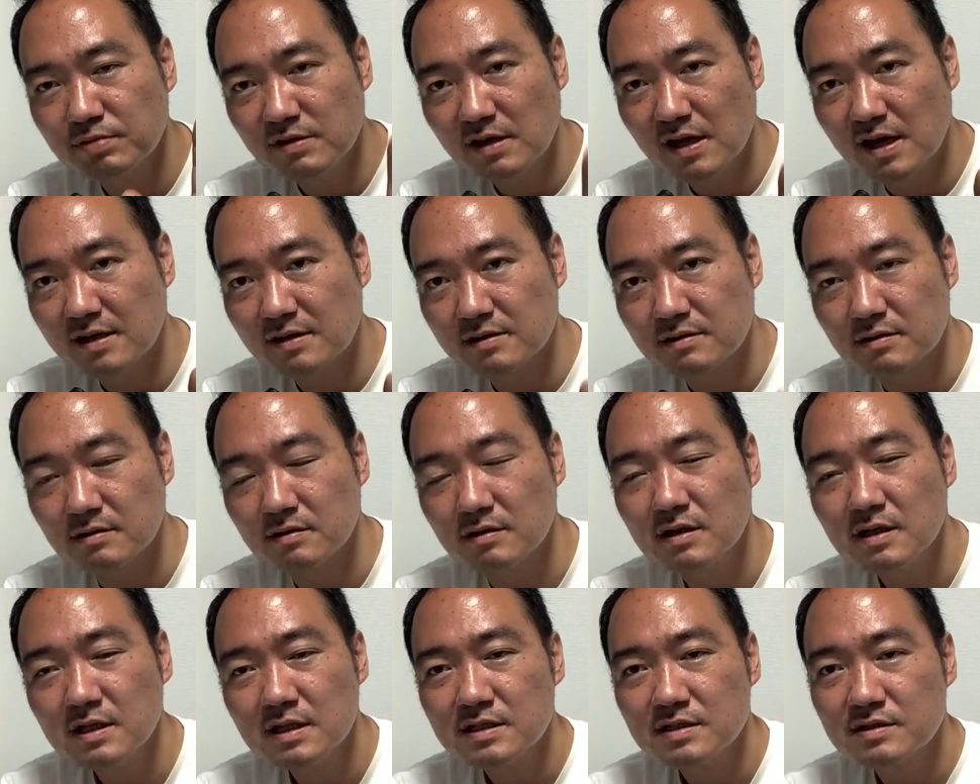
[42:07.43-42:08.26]
落
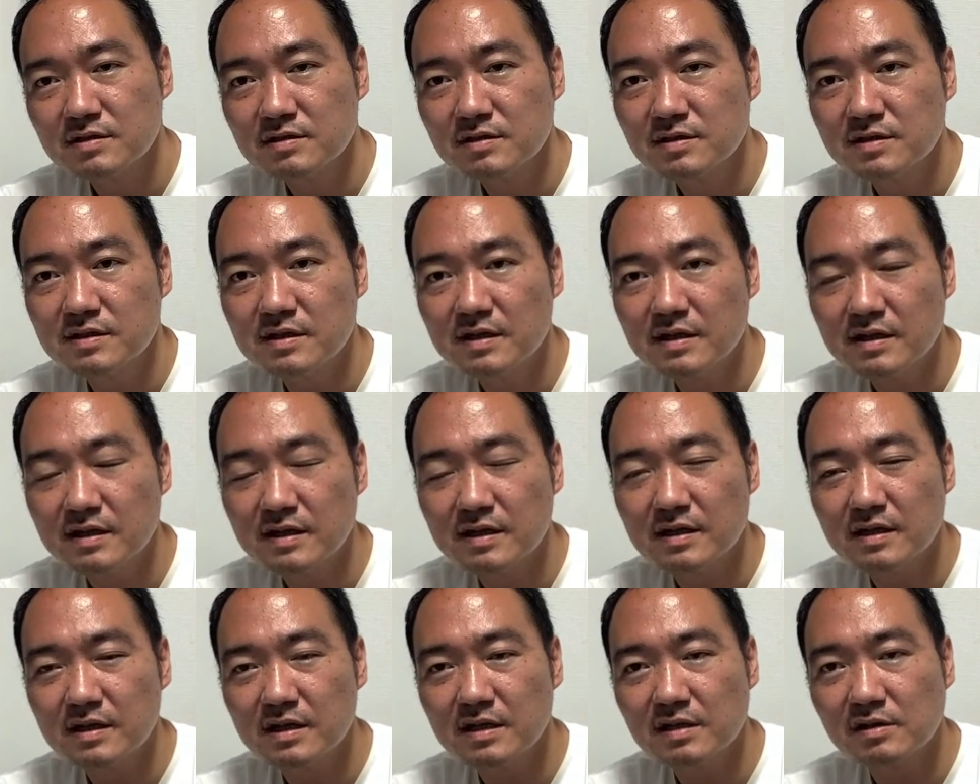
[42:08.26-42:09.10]
そして、
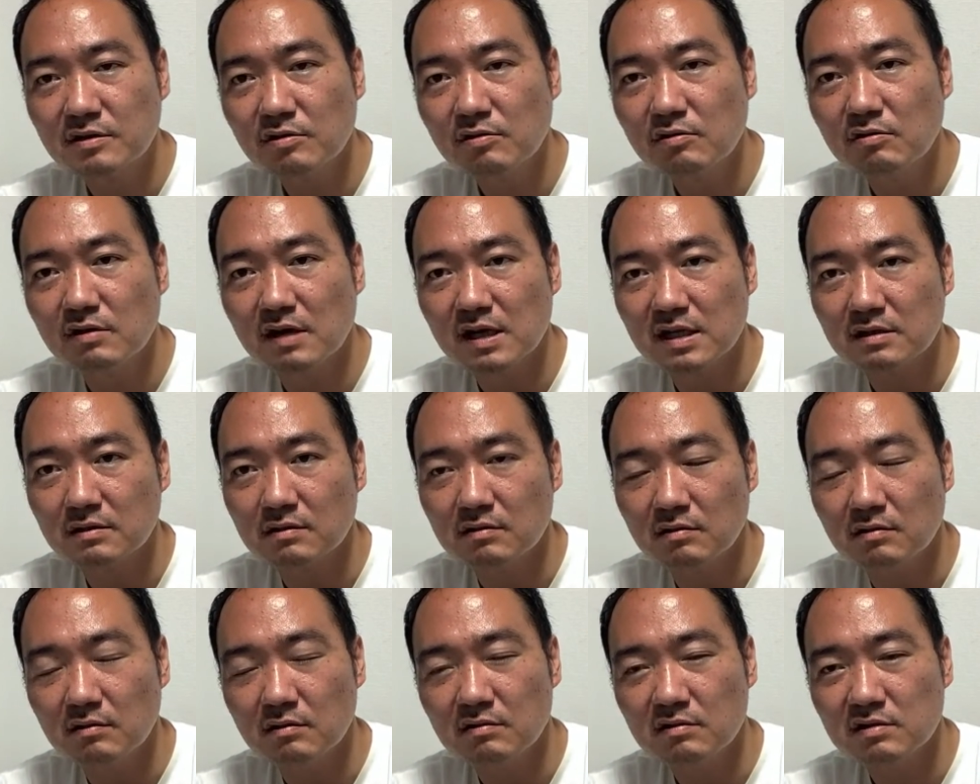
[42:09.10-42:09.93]
えー、童話
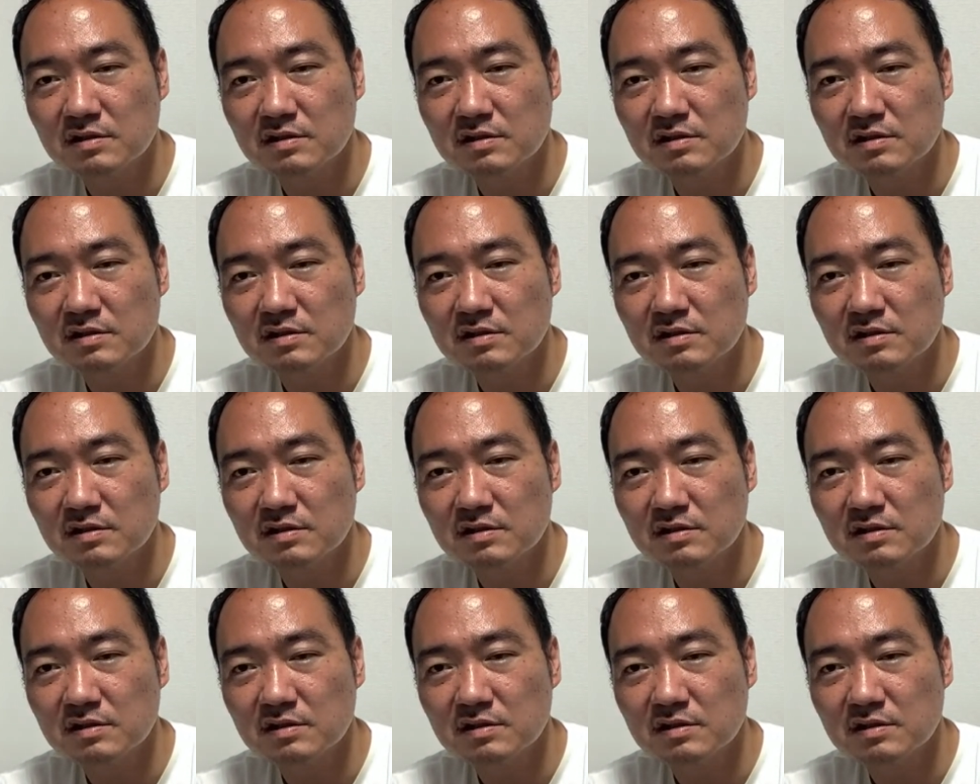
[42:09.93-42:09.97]
の